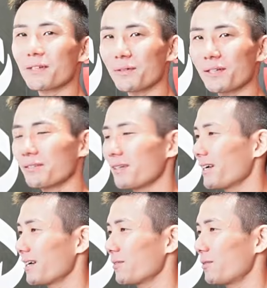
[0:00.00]
これぐら
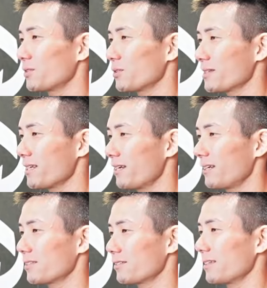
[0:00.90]
いがこう女性
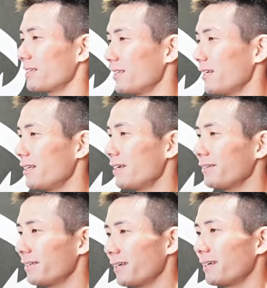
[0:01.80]
らしくて綺麗だ
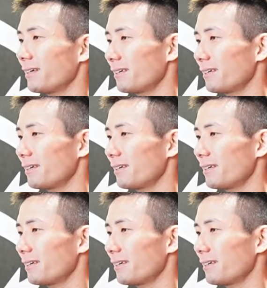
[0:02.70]
よね